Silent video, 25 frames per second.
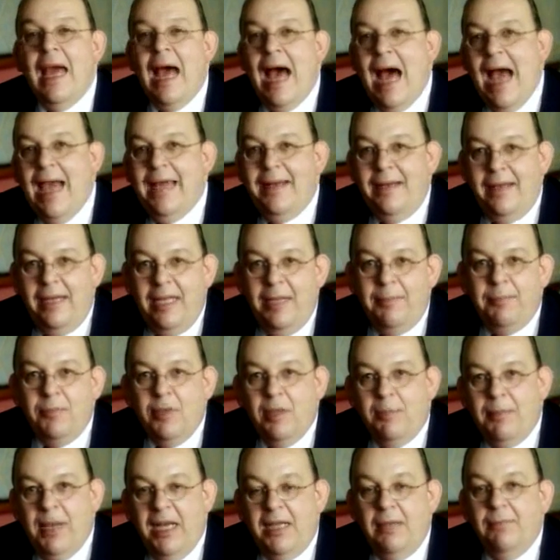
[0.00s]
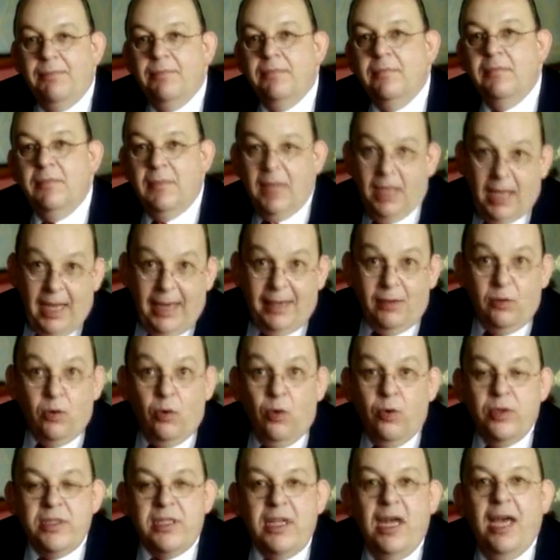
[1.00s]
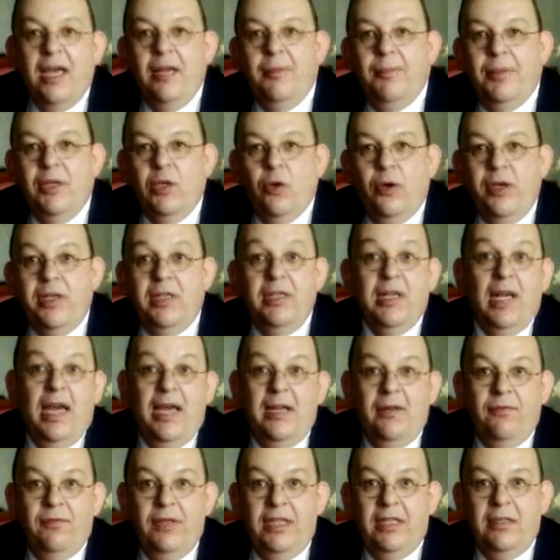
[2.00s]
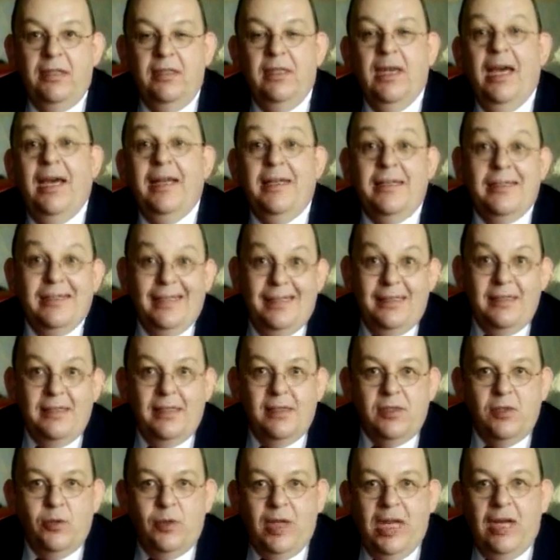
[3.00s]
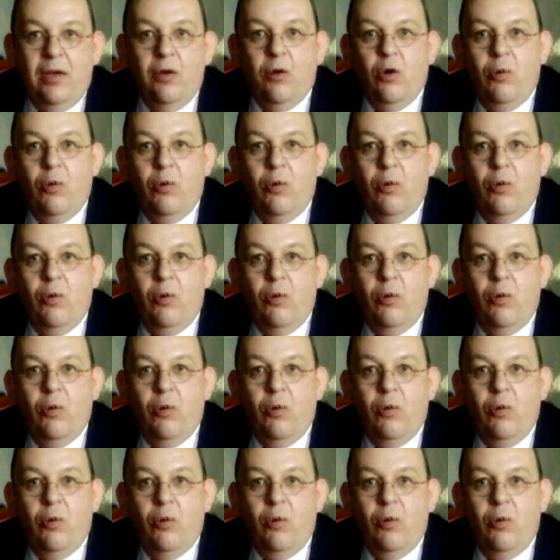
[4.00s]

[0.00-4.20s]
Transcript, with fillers: Ein liebender Mann ein großer, ein bedeutender, ein wichtiger, ein sensationeller